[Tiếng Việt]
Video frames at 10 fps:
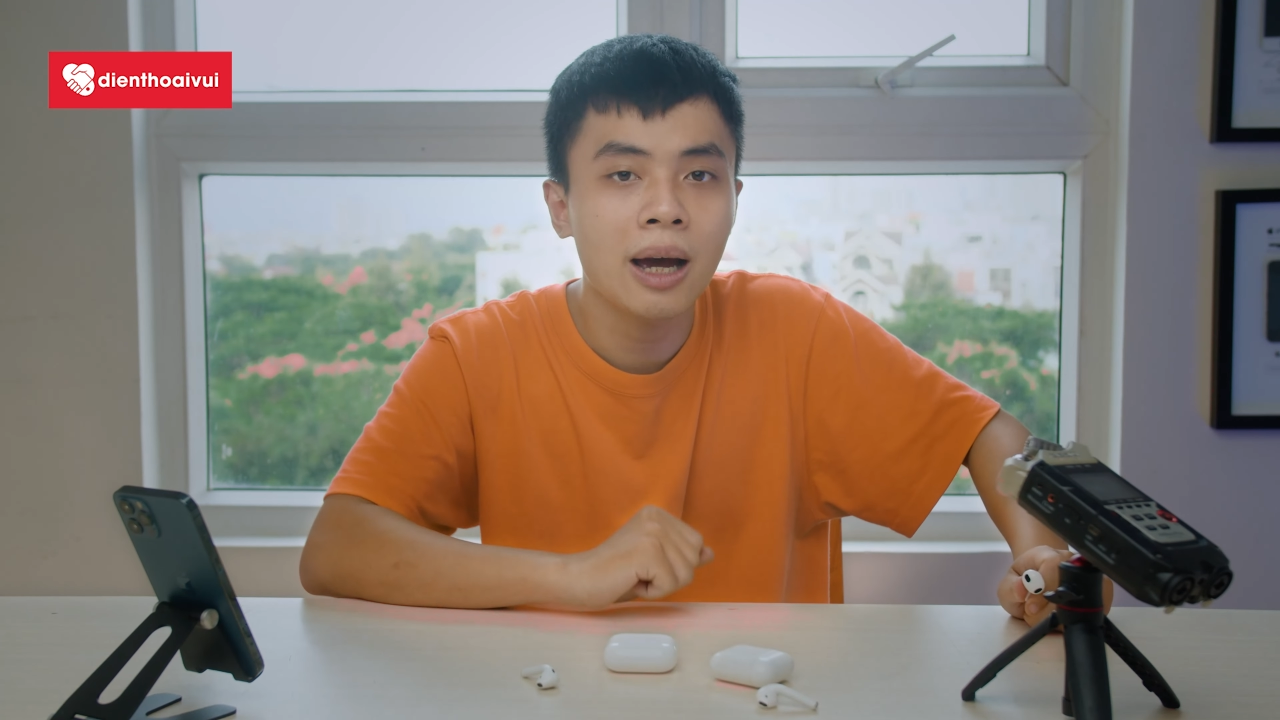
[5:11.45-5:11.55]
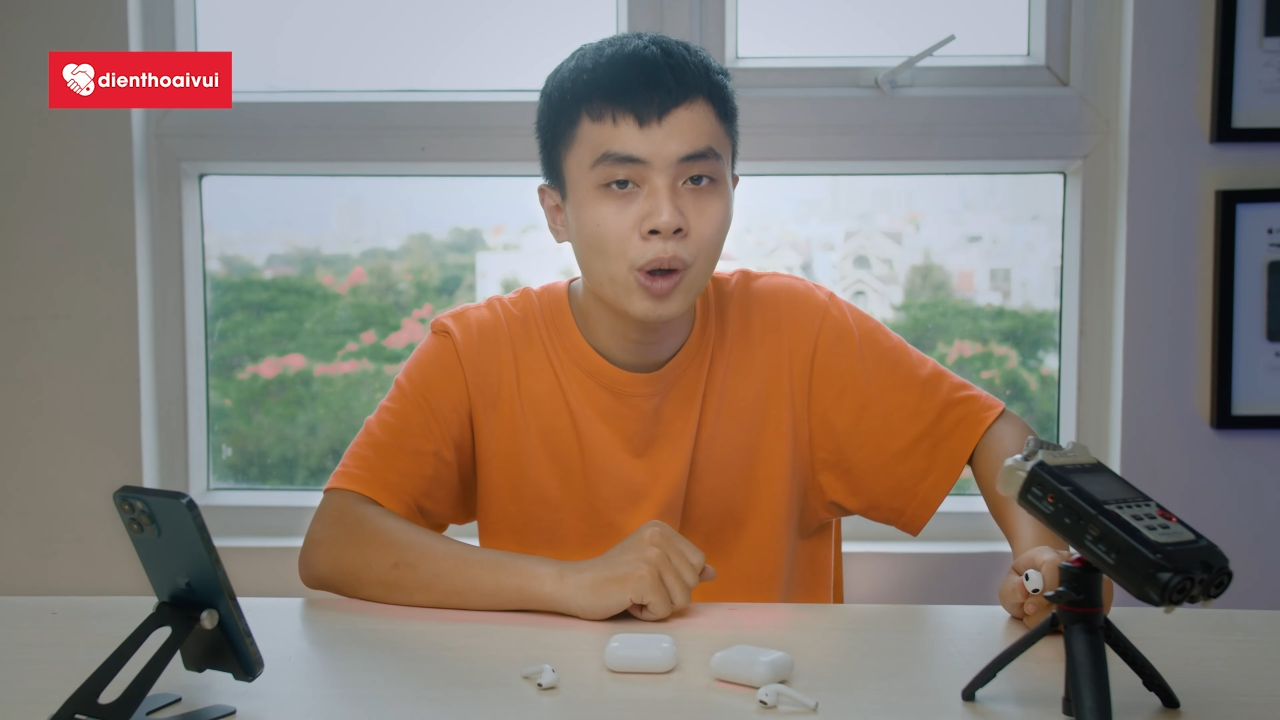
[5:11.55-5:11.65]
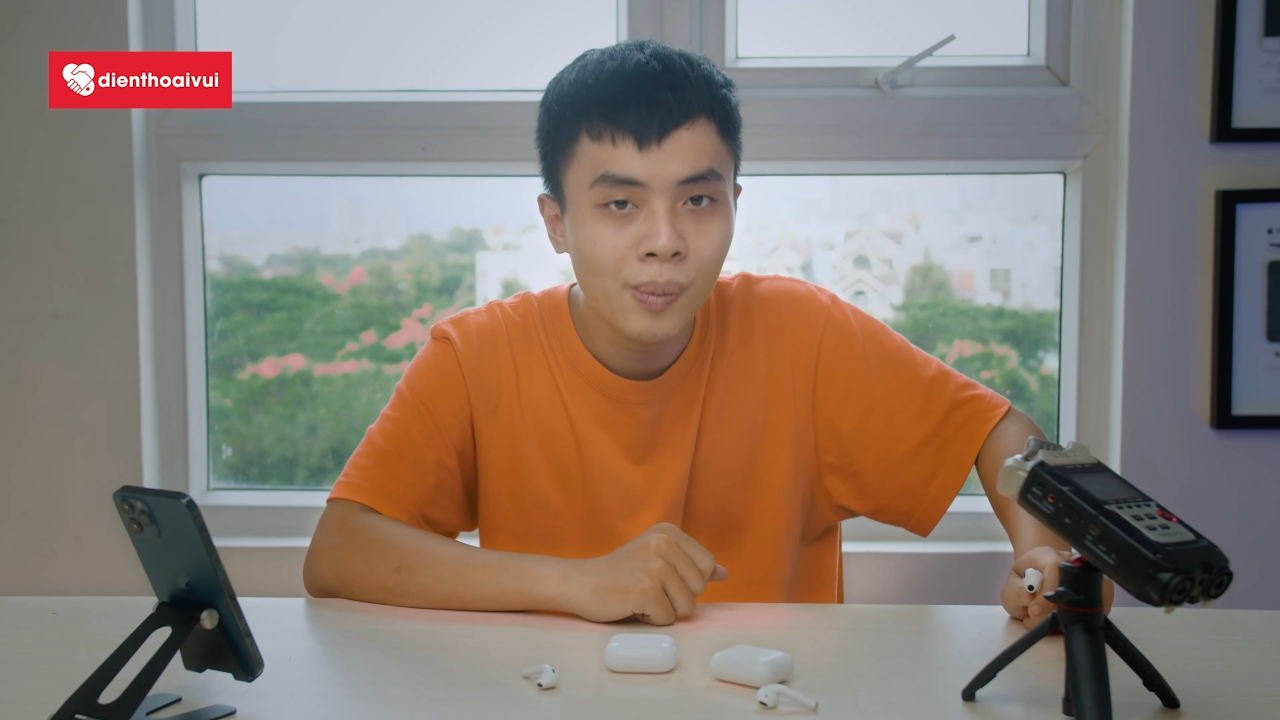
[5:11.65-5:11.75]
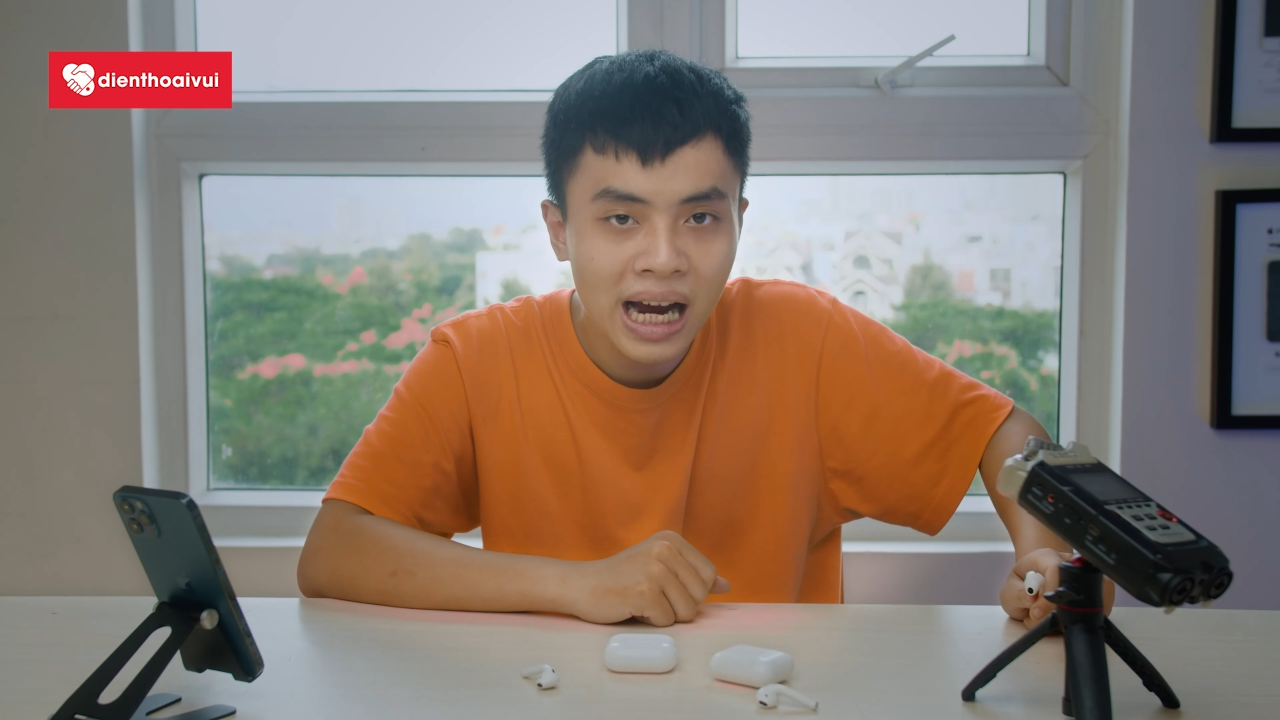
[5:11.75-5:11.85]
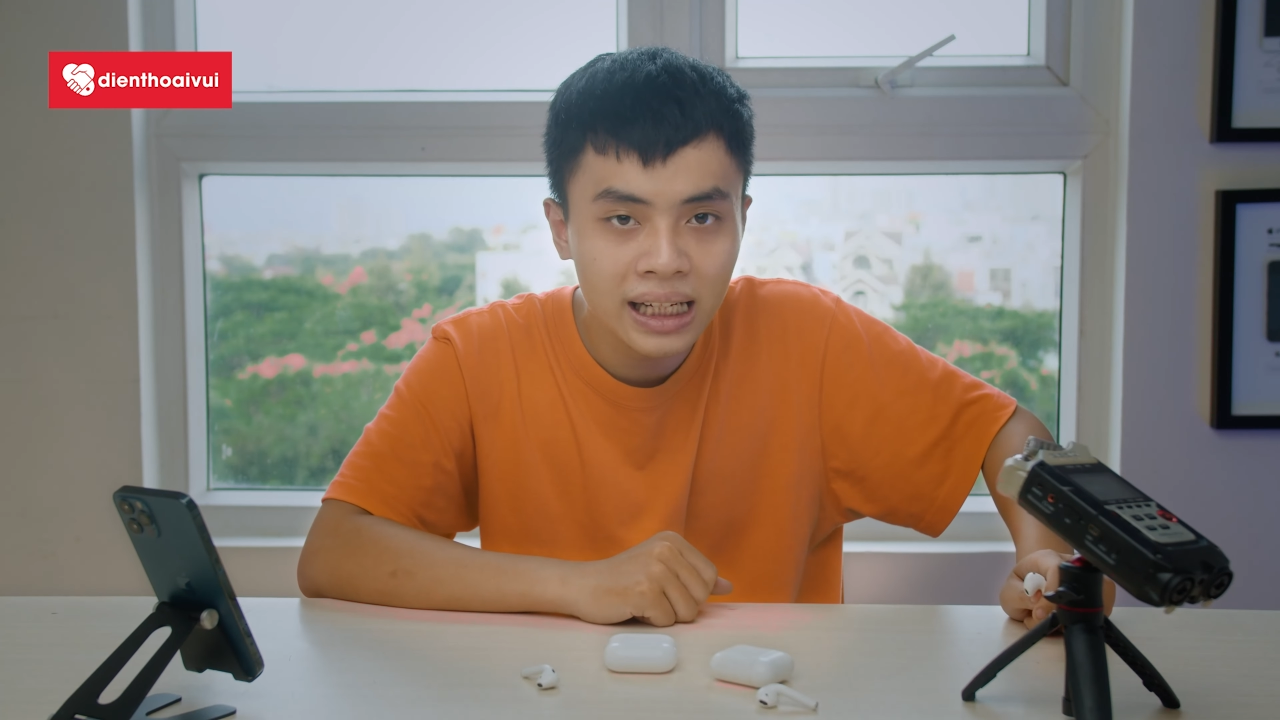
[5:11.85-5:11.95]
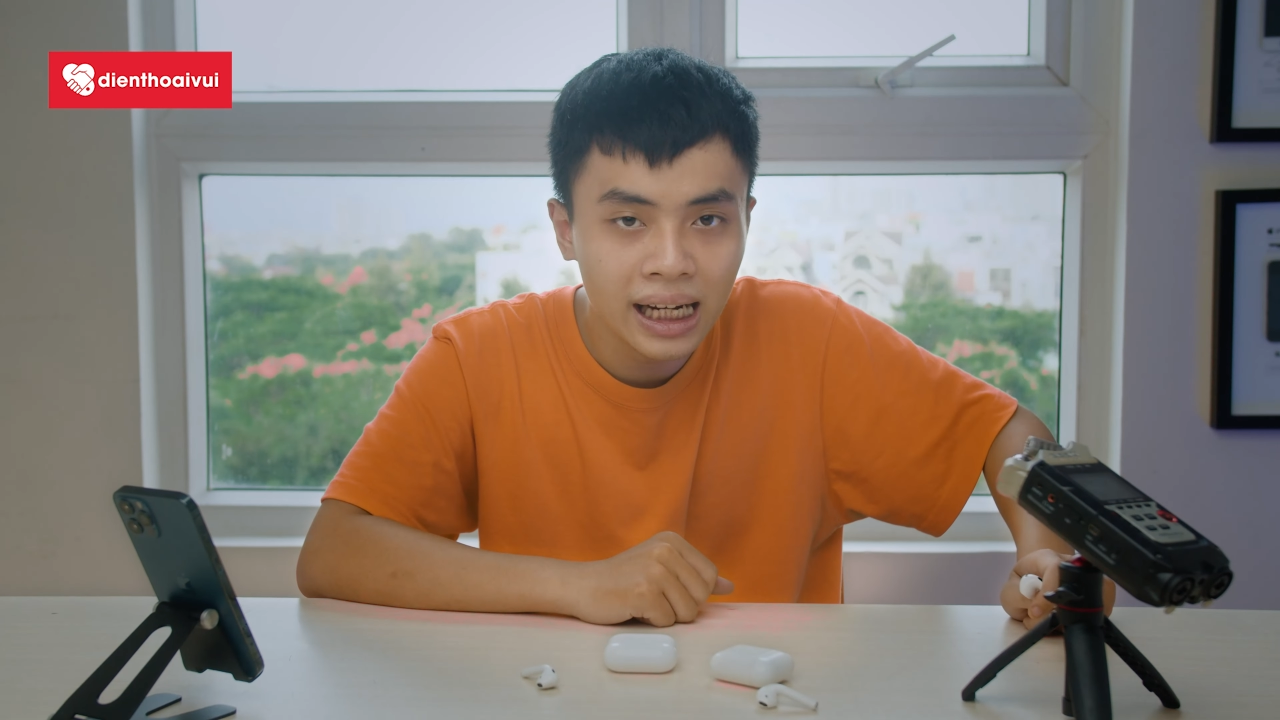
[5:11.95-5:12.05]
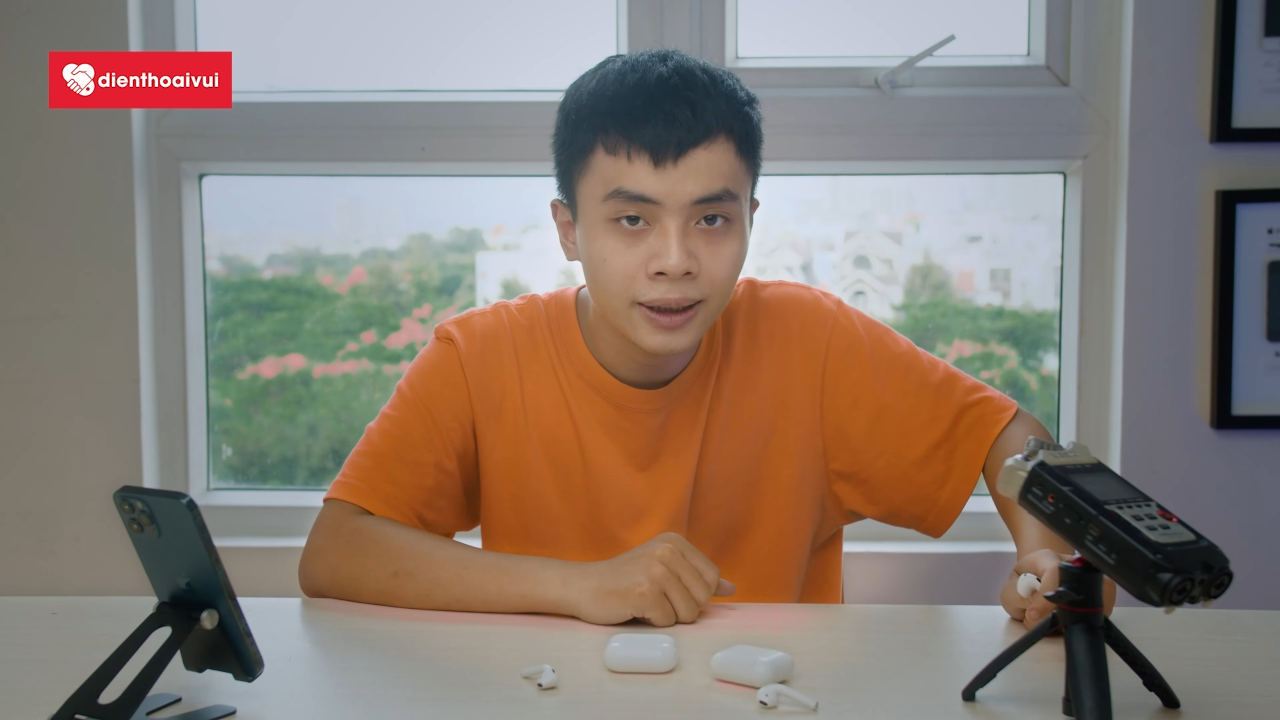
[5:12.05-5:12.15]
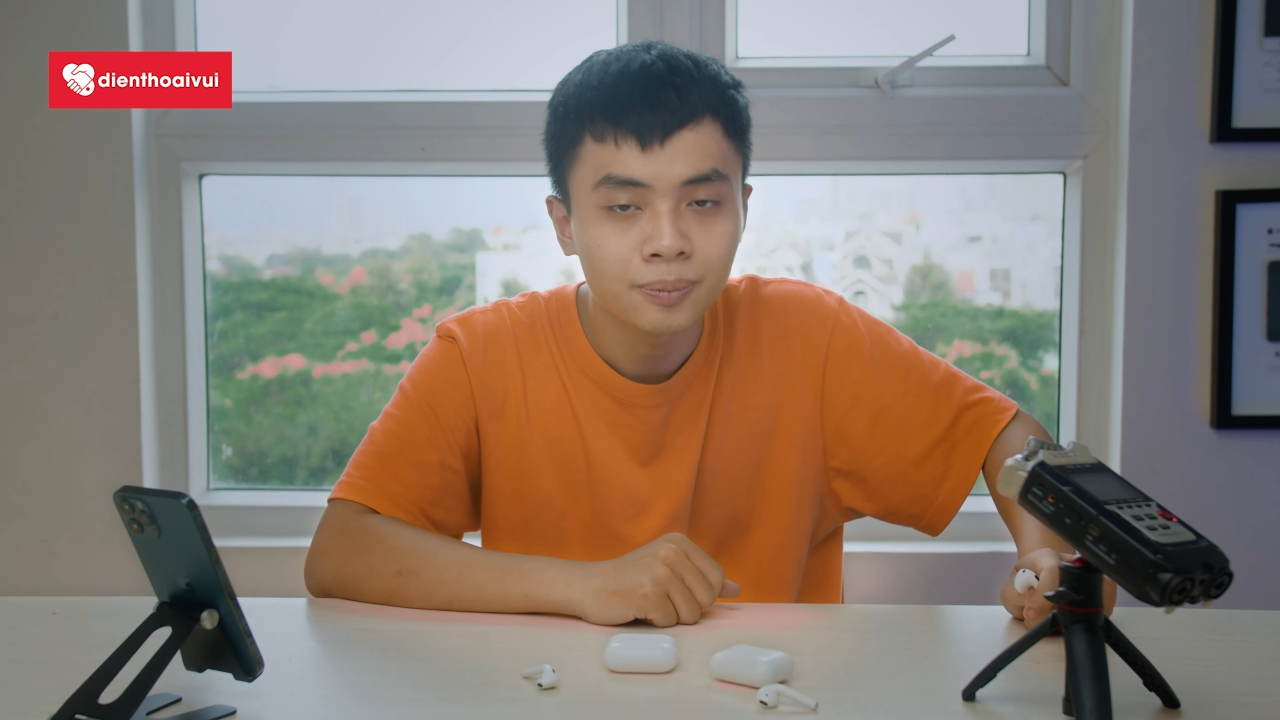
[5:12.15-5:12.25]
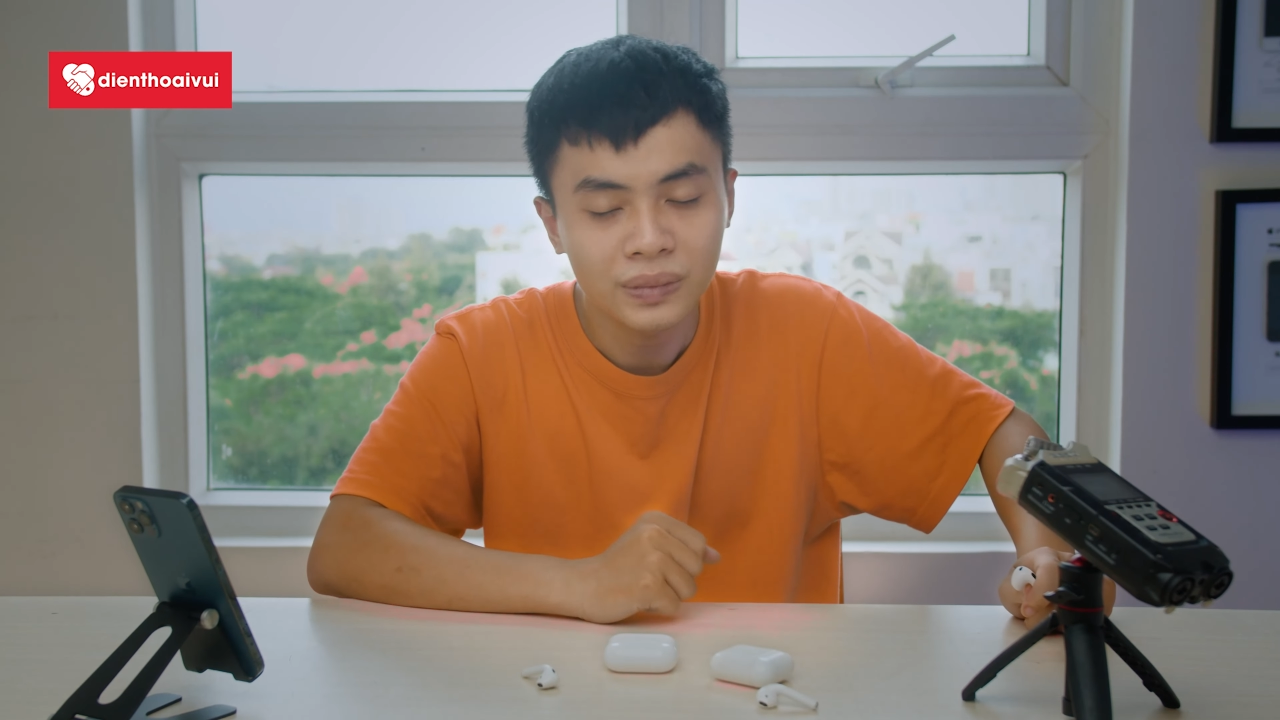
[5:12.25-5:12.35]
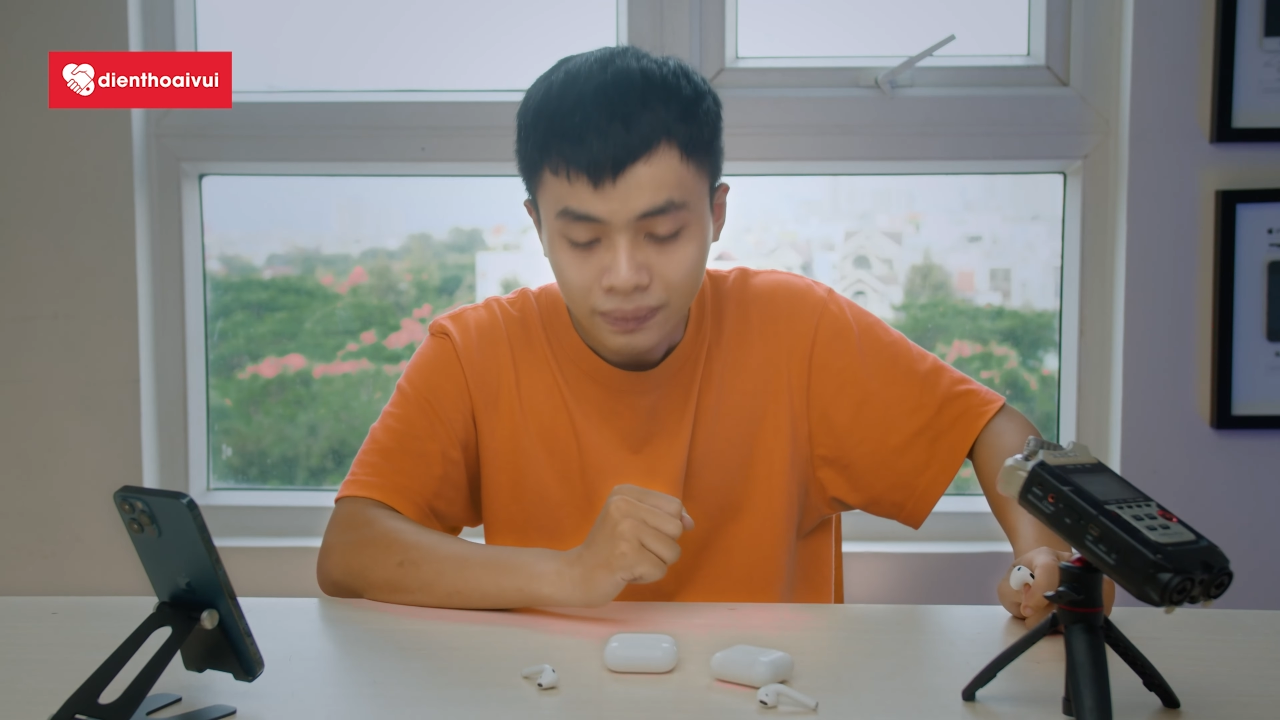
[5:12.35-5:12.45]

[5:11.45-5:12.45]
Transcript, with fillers: AirPods 3 này